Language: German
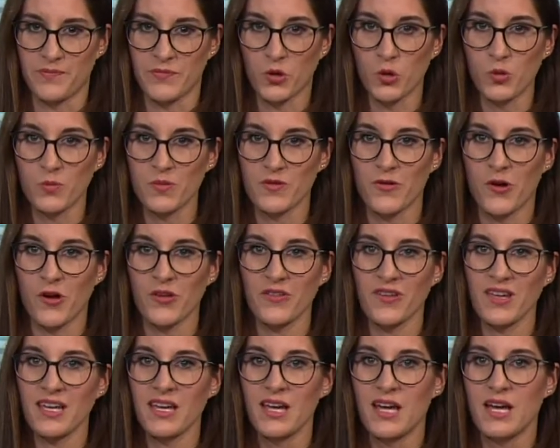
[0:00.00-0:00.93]
Darum die
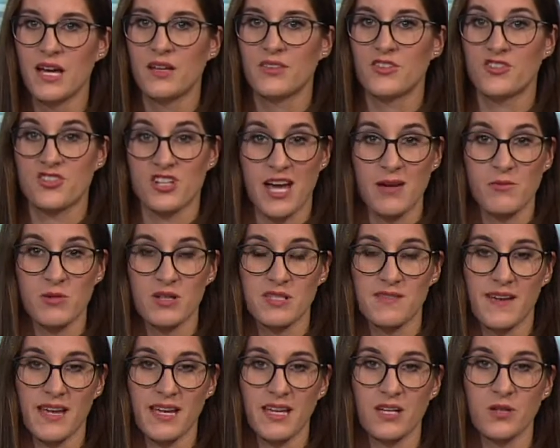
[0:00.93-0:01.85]
Forderung, der Stein
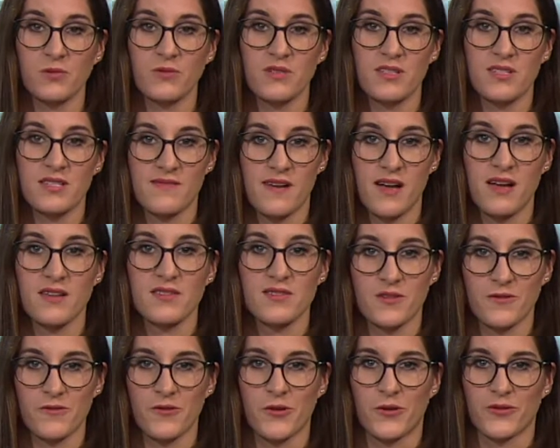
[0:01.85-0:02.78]
muss weg und zwar
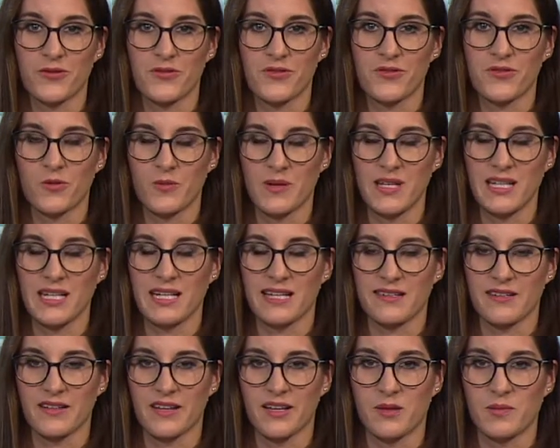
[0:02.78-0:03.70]
sofort. Dominik
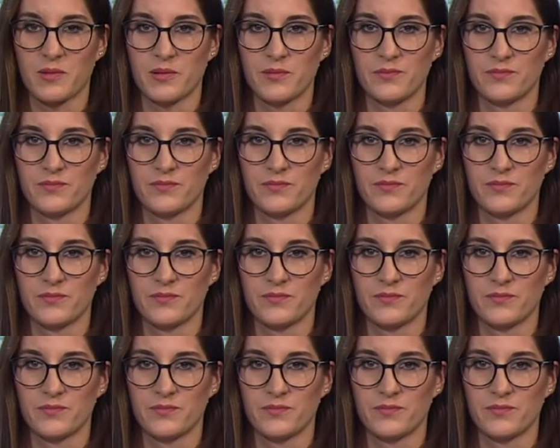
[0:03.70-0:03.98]
Ledergerber.